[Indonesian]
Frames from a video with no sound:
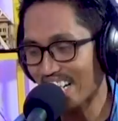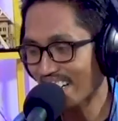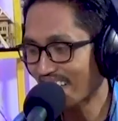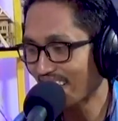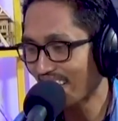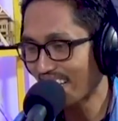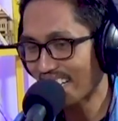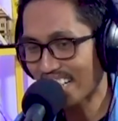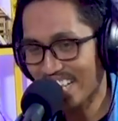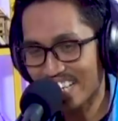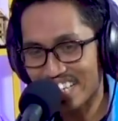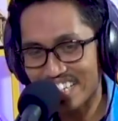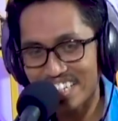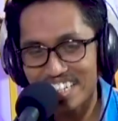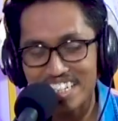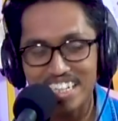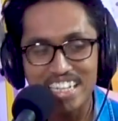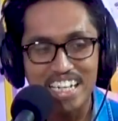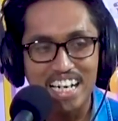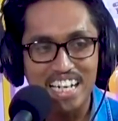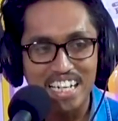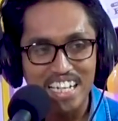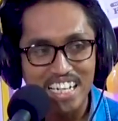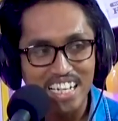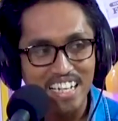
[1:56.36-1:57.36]
Kakak Sela
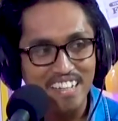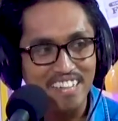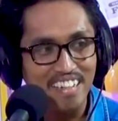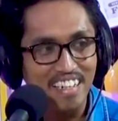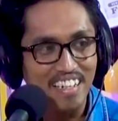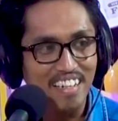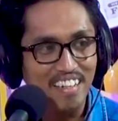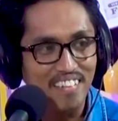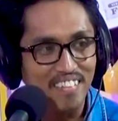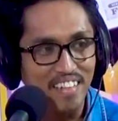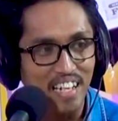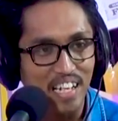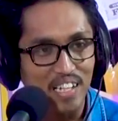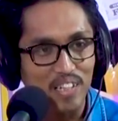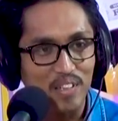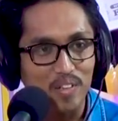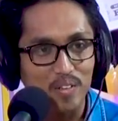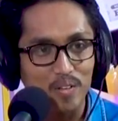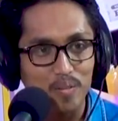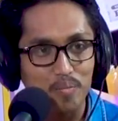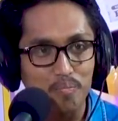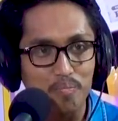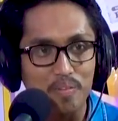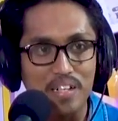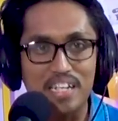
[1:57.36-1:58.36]
ini adalah salah
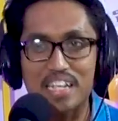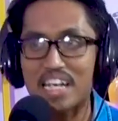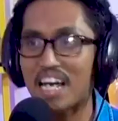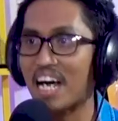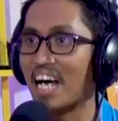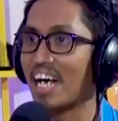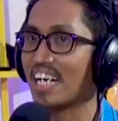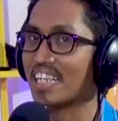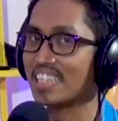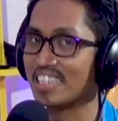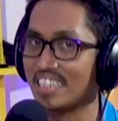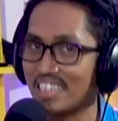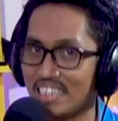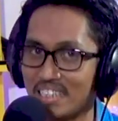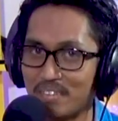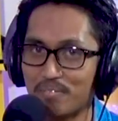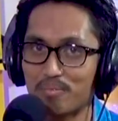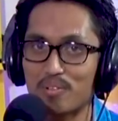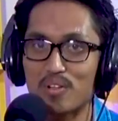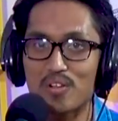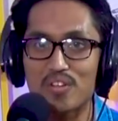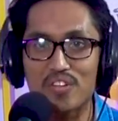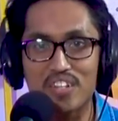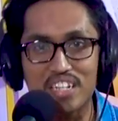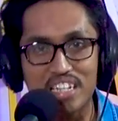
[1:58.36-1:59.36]
satu penyanyi,
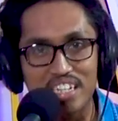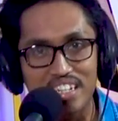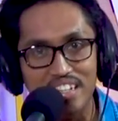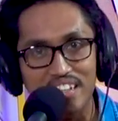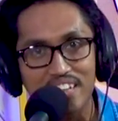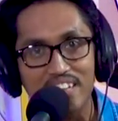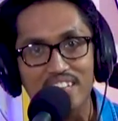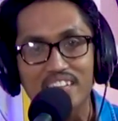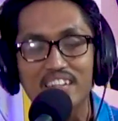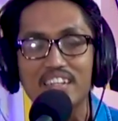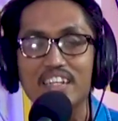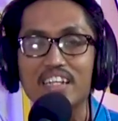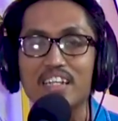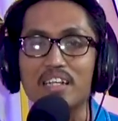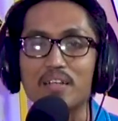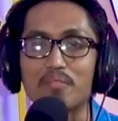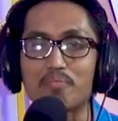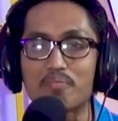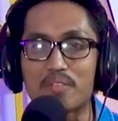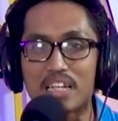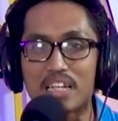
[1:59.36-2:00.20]
musisi